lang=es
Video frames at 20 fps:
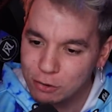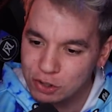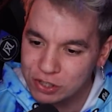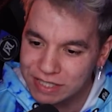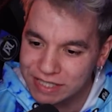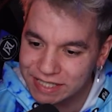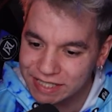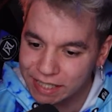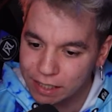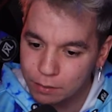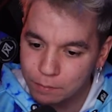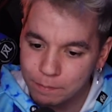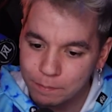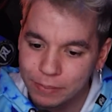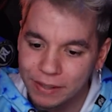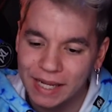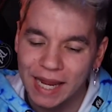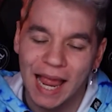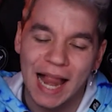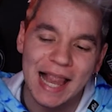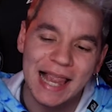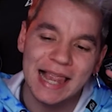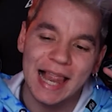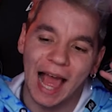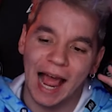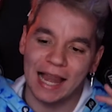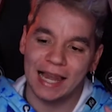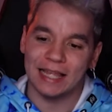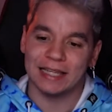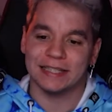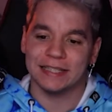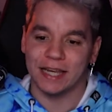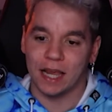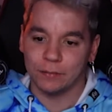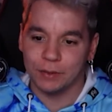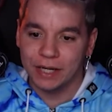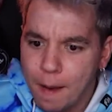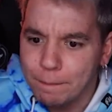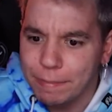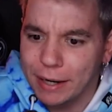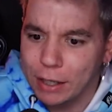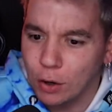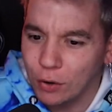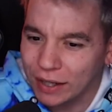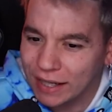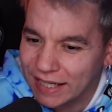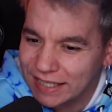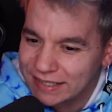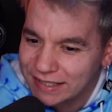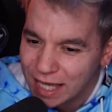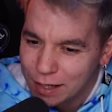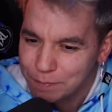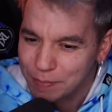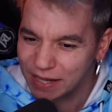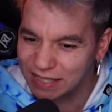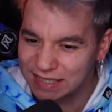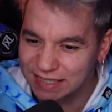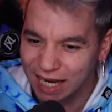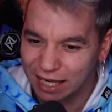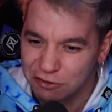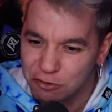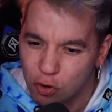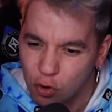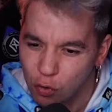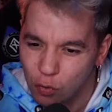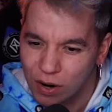siempre la leche. A ver, ¿pero qué está pasando?